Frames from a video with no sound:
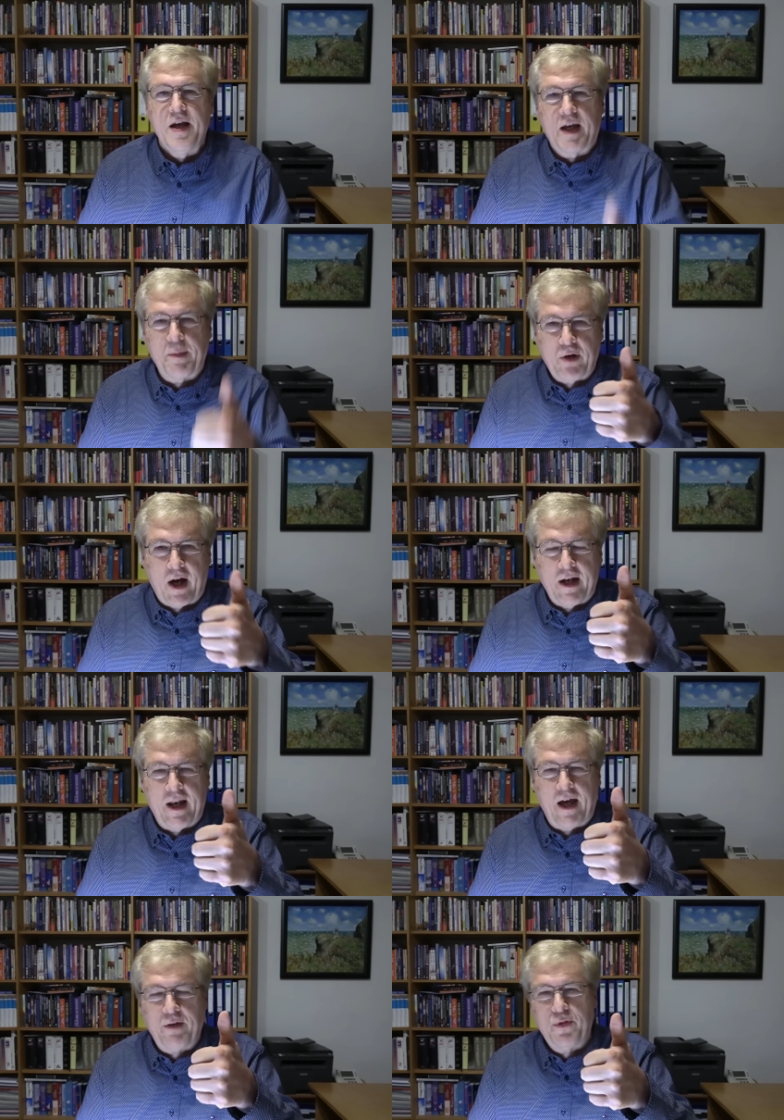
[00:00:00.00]
Gib doch ein
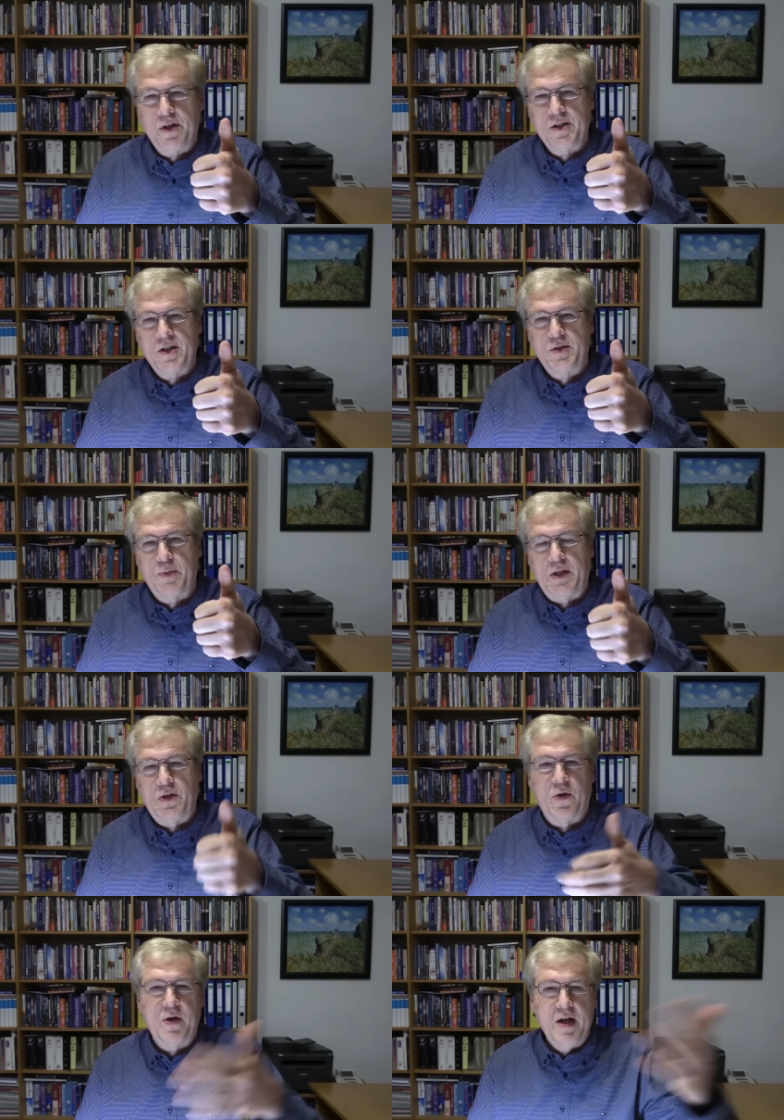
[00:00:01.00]
Like für dieses
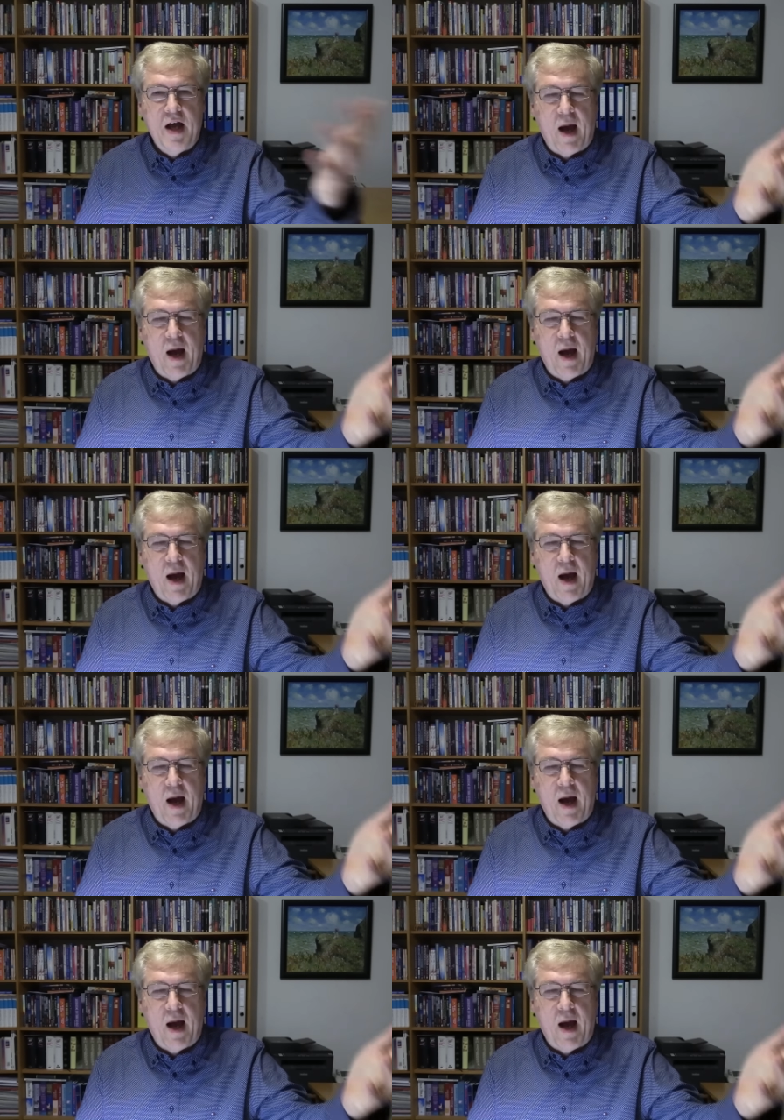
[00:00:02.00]
Video,